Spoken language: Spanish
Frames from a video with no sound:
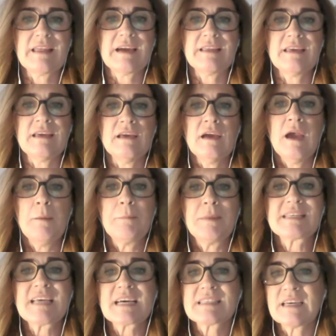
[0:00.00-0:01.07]
de allí,
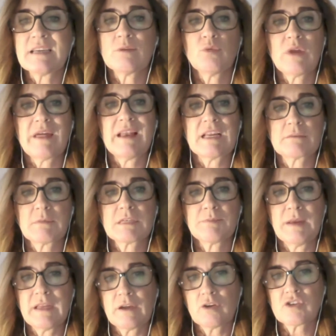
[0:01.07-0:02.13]
pese a ser una de las más
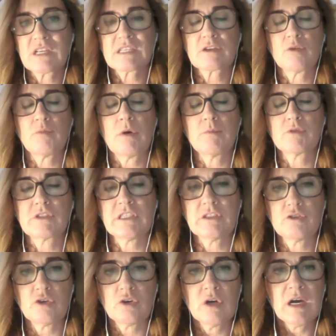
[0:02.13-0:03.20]
peligrosas, como hemos
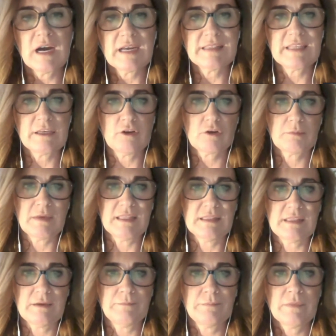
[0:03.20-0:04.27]
dicho
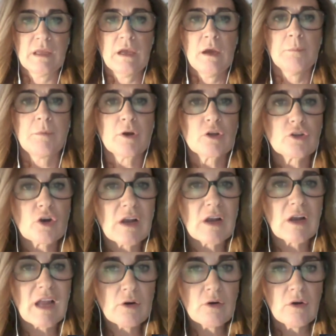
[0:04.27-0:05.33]
anteriormente. Por otro
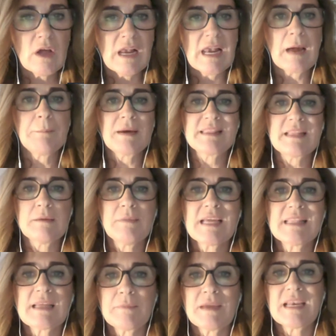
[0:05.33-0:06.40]
lado, la
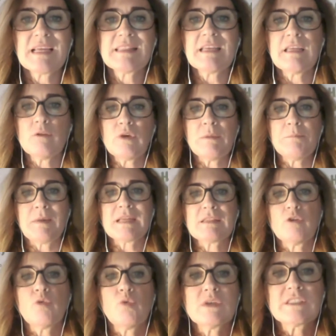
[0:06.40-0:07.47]
pandemia también ha tenido un
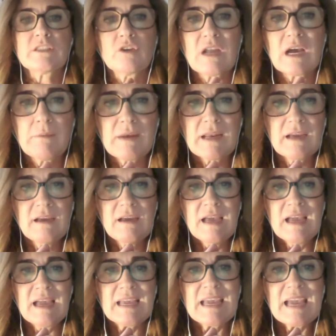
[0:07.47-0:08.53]
impacto incuestionable
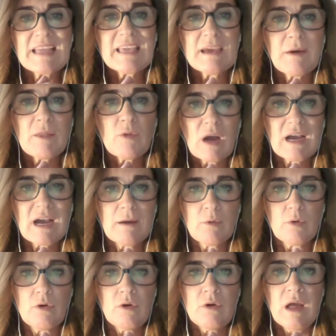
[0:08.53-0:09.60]
que ha llevado a
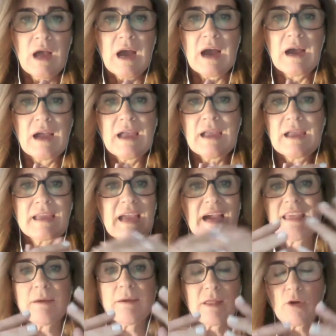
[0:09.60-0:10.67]
cabo eh, que ha
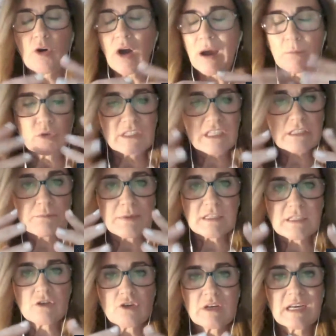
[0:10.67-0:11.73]
llevado a muchas
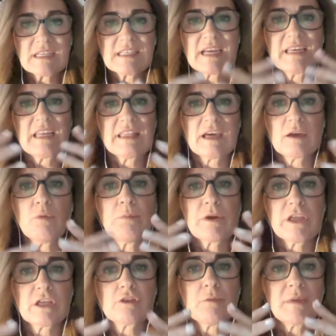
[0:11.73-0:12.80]
personas a iniciar un
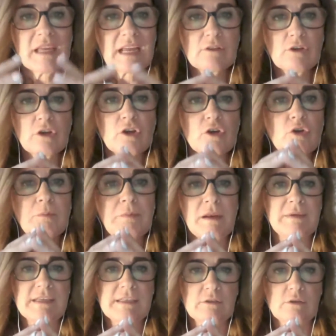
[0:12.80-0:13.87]
proyecto migratorio no
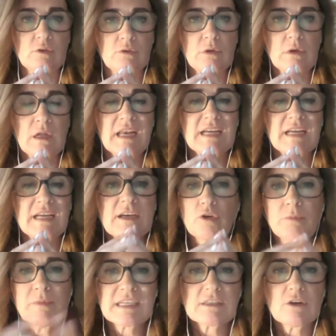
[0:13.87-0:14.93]
previsto. Las
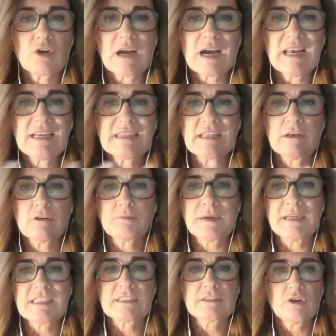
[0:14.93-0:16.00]
economías locales de los
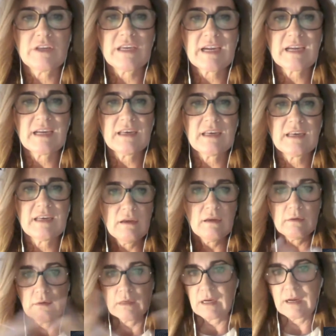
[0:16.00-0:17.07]
países de origen
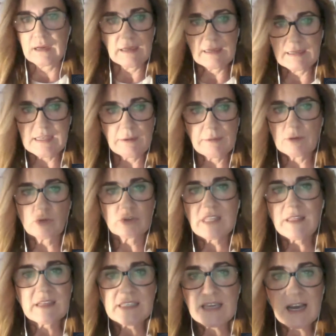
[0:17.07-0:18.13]
eh, saben
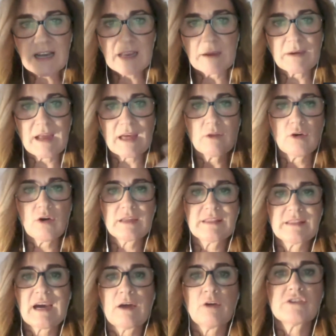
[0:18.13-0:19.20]
ustedes que han quebrado, han
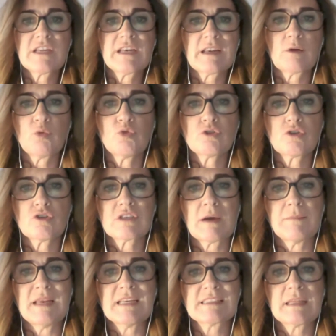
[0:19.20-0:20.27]
dejado sin recursos a
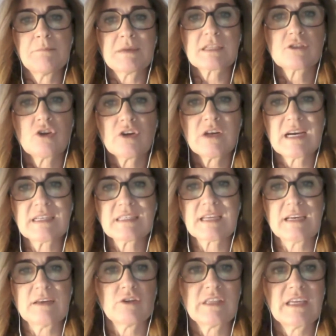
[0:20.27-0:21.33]
miles de personas
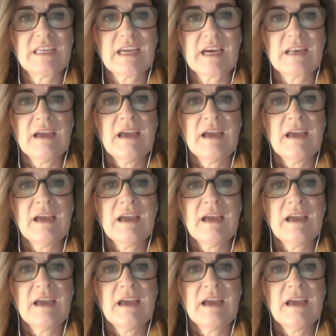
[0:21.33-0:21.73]
que no tenían